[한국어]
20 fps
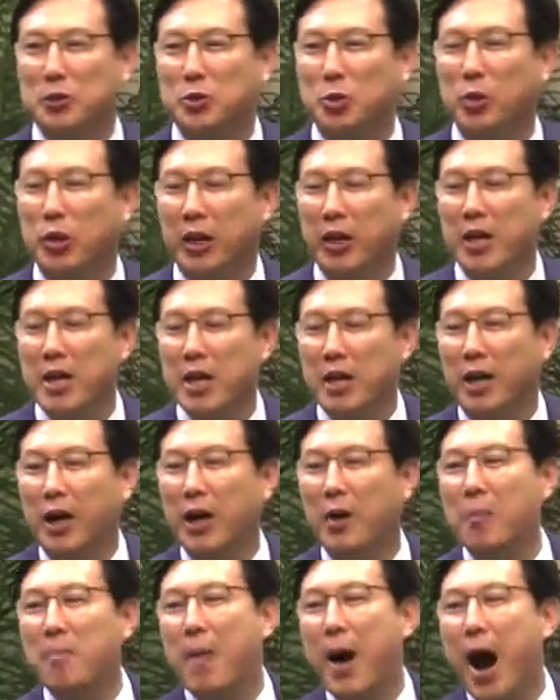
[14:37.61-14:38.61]
소리 그
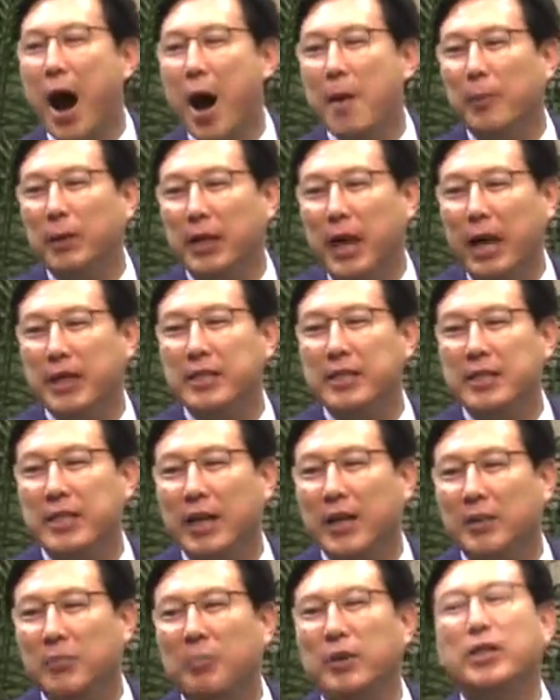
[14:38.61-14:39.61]
마음을 가진
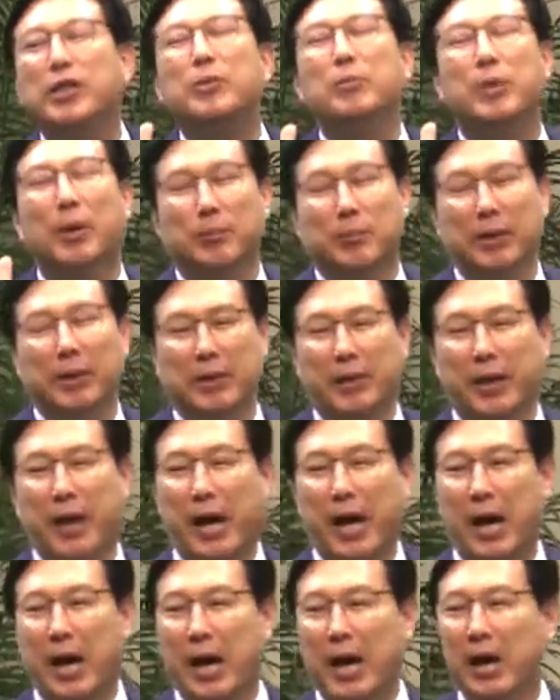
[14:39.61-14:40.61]
자는 믿음이 없는
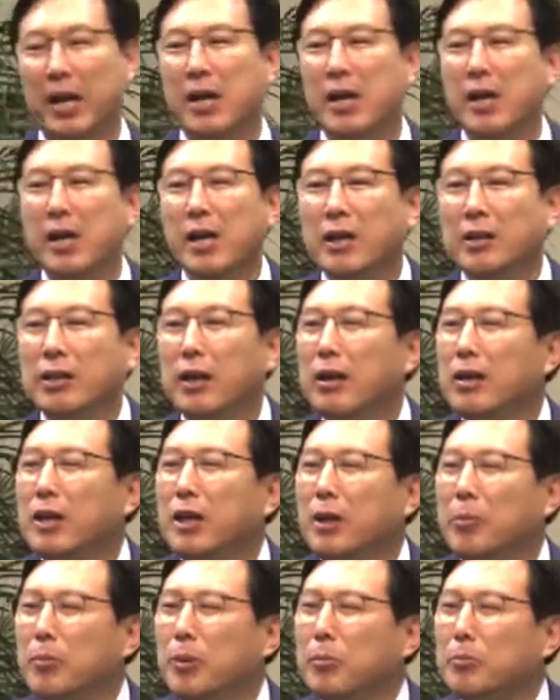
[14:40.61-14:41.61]
거야.
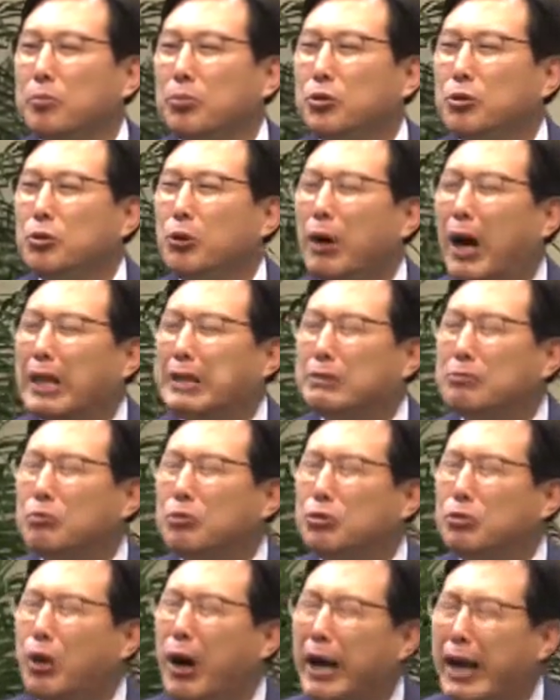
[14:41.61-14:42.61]
털리면 부유가
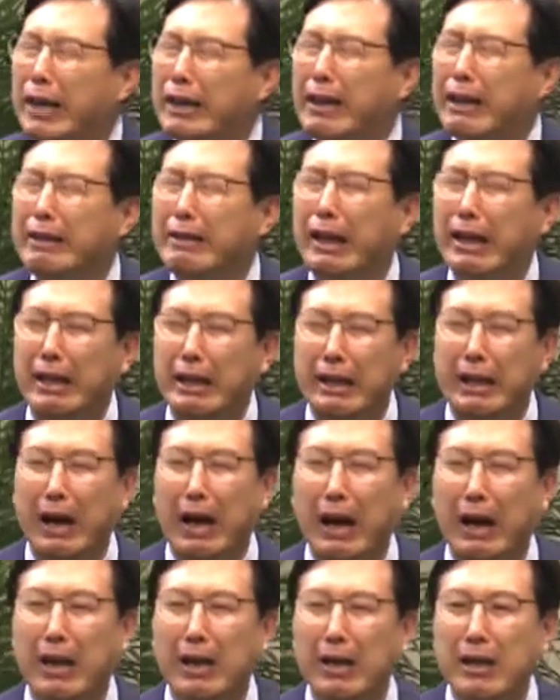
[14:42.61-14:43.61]
부유하게
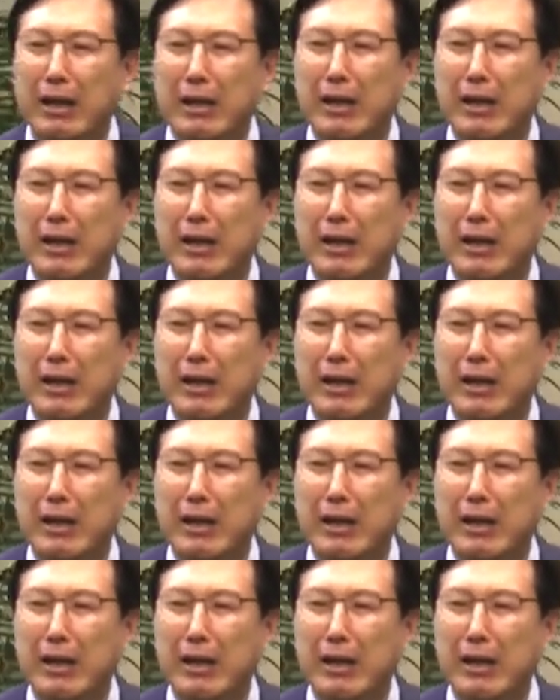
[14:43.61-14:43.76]
된다니까.